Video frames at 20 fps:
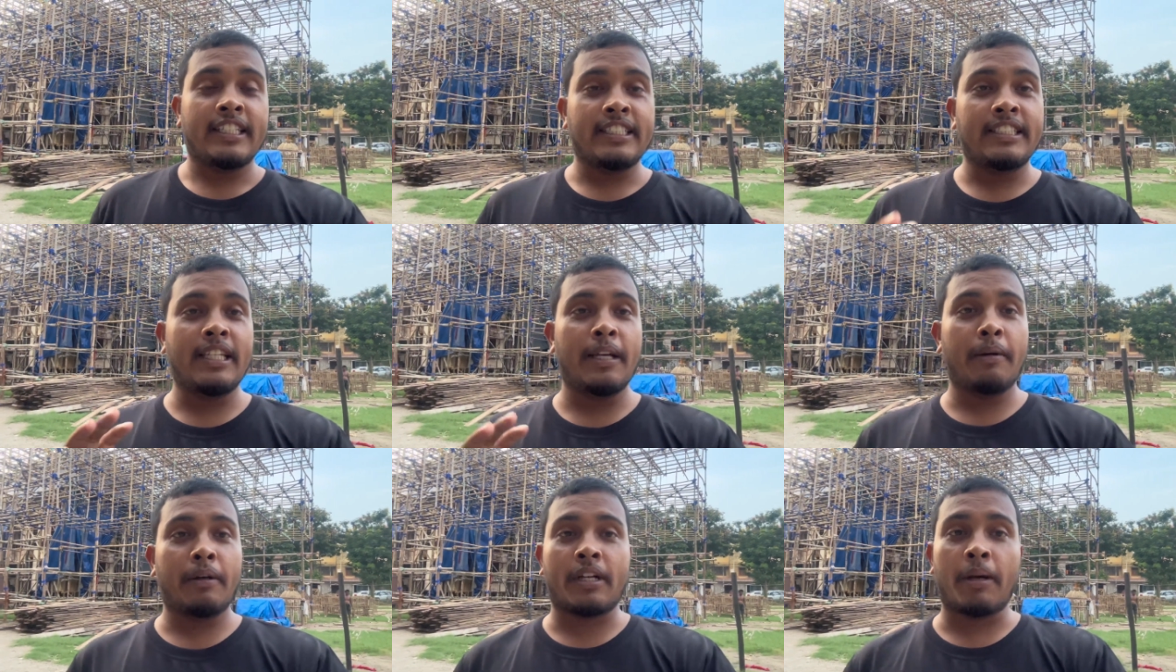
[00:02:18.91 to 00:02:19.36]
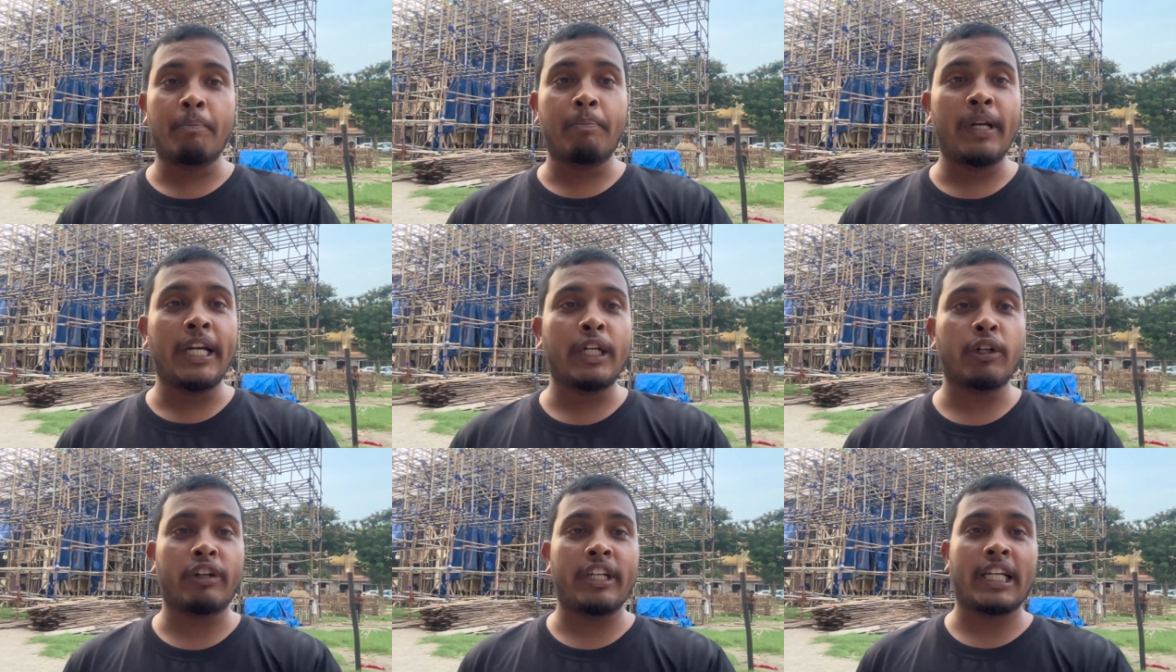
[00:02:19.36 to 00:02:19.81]
ये
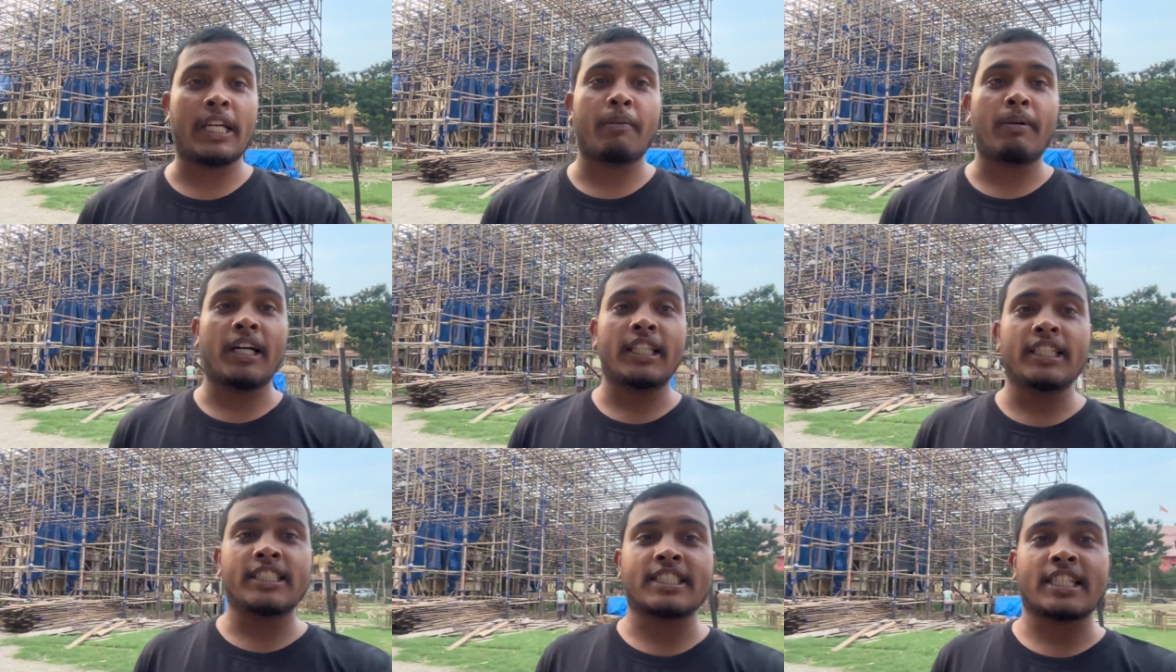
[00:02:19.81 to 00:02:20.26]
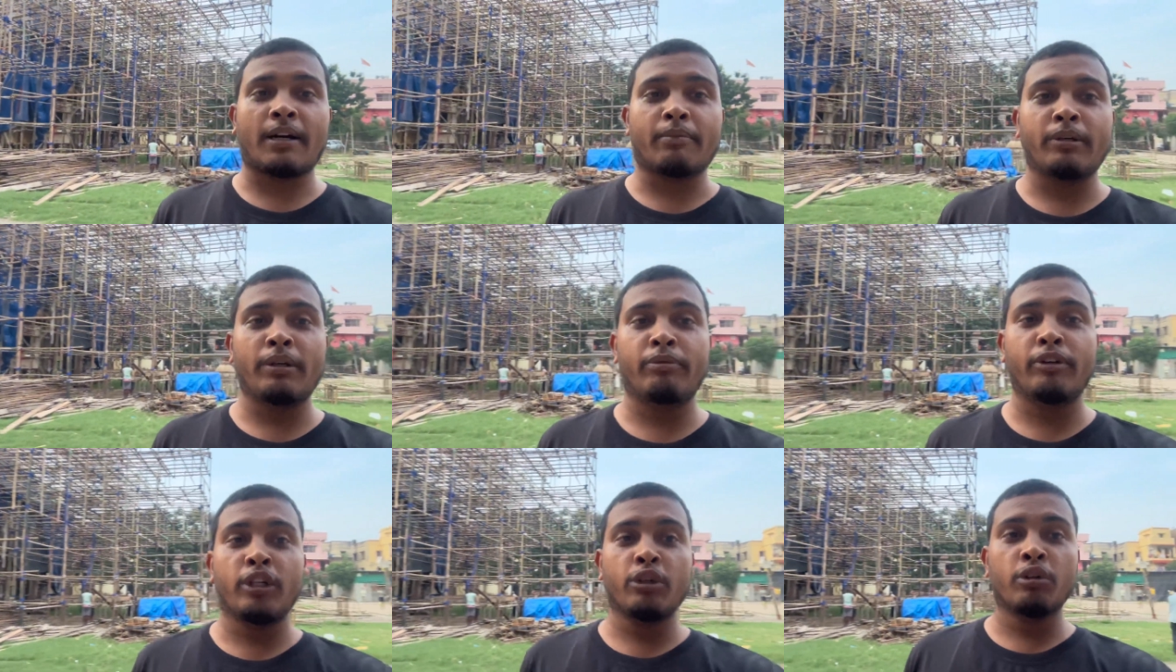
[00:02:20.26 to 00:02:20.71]
कंप्लीट होने के बाद इसका
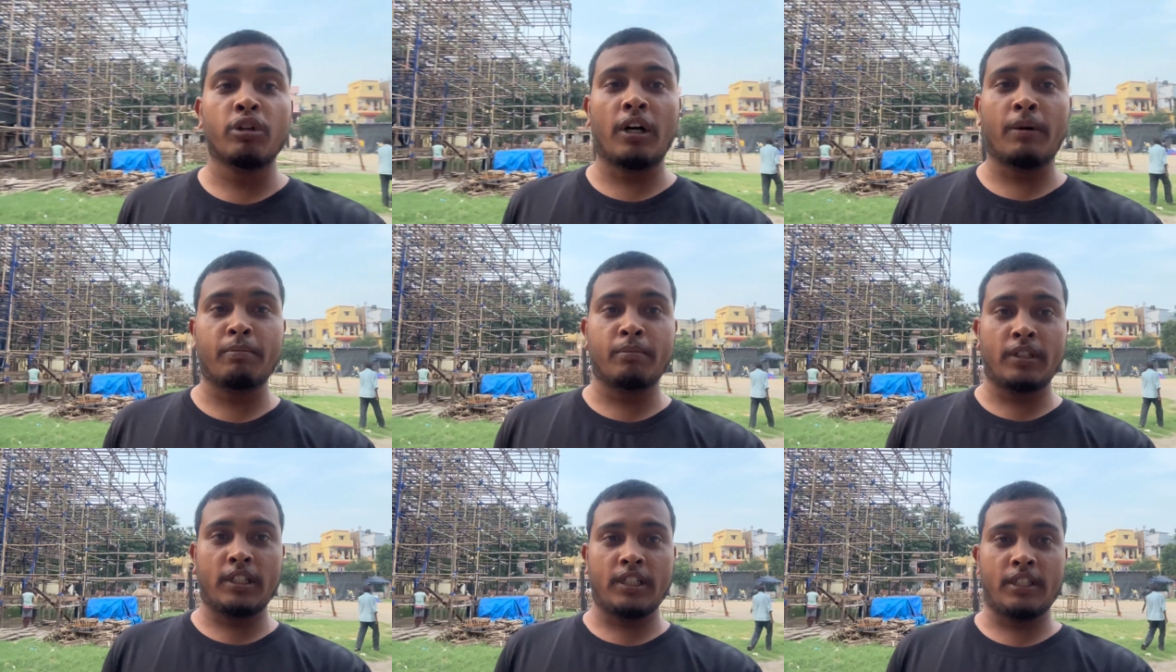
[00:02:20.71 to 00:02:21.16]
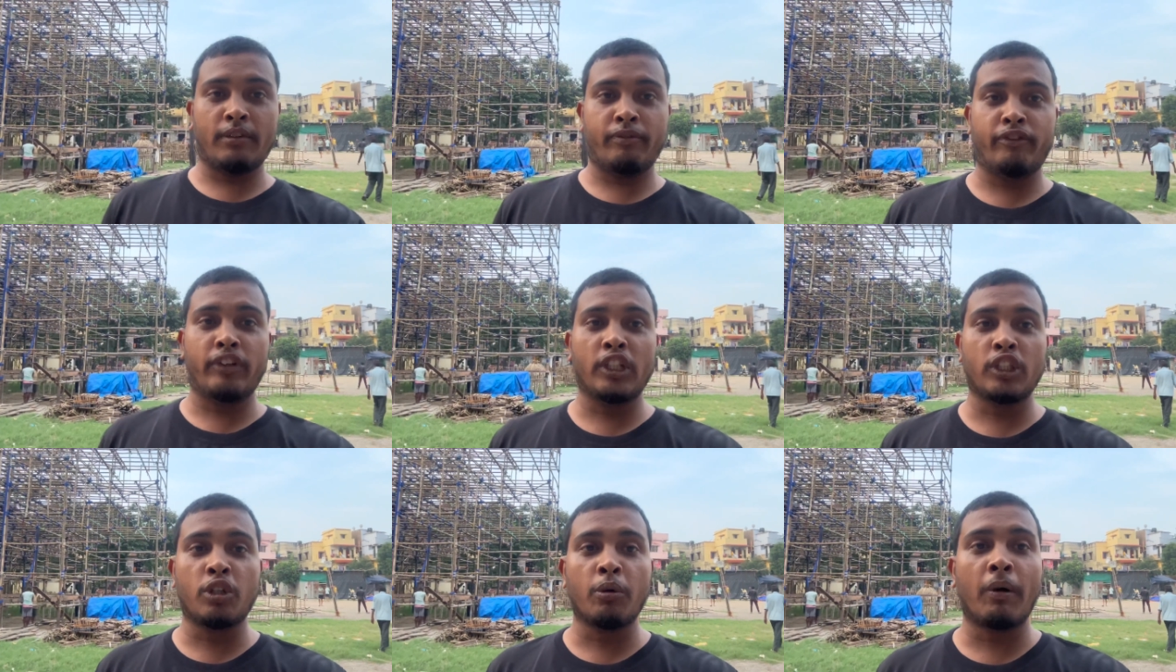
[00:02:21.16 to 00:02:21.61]
भी व्यू हम
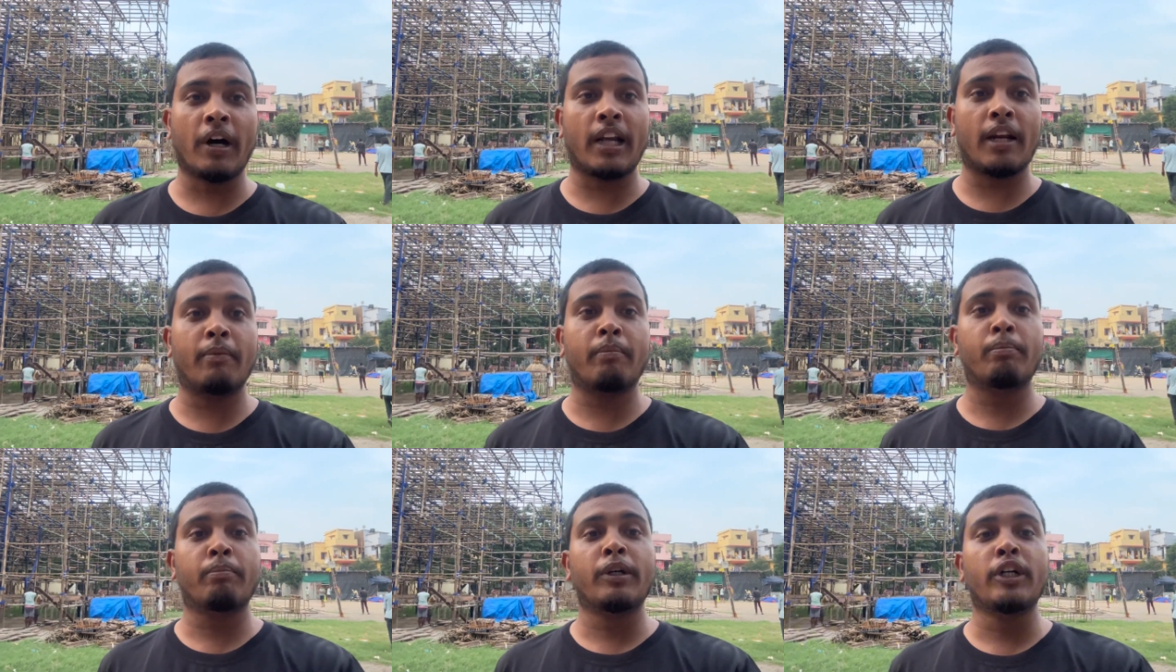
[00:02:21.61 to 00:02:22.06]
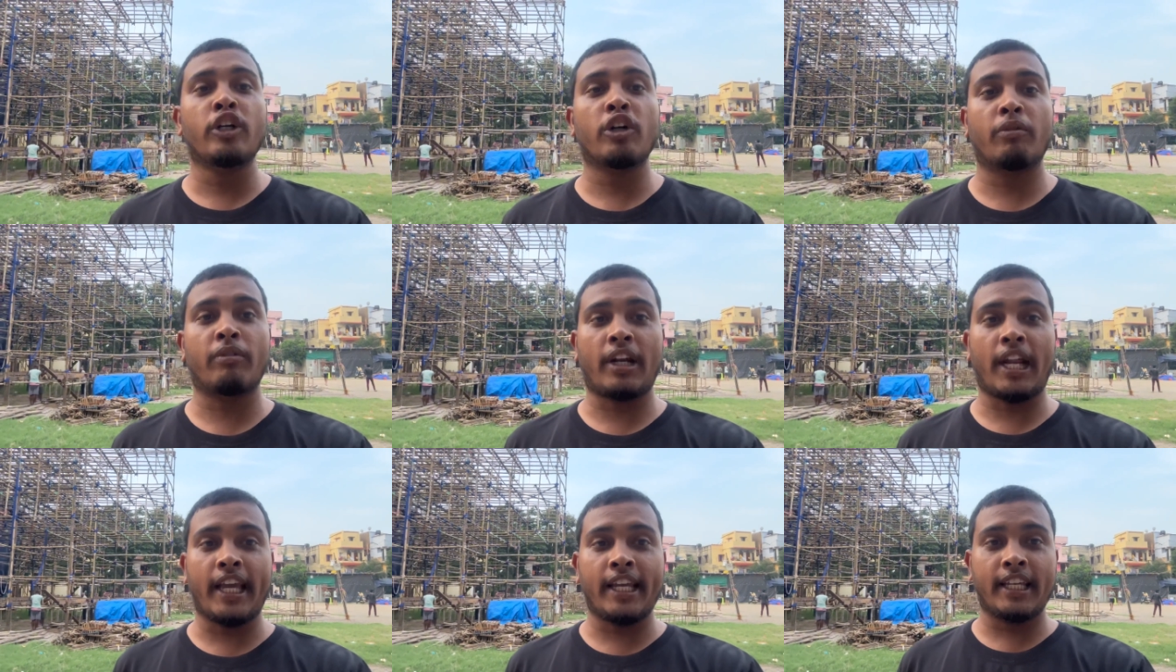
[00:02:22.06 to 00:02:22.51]
फिर दोबारा वीडियो
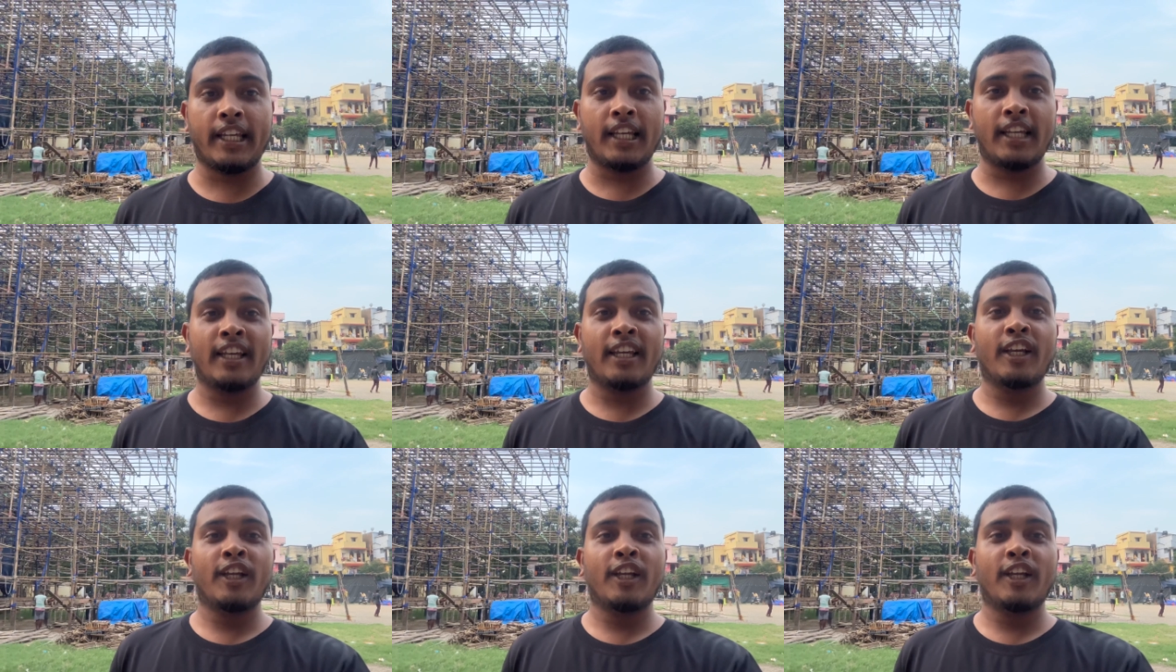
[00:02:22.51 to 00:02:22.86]
बनाएंगे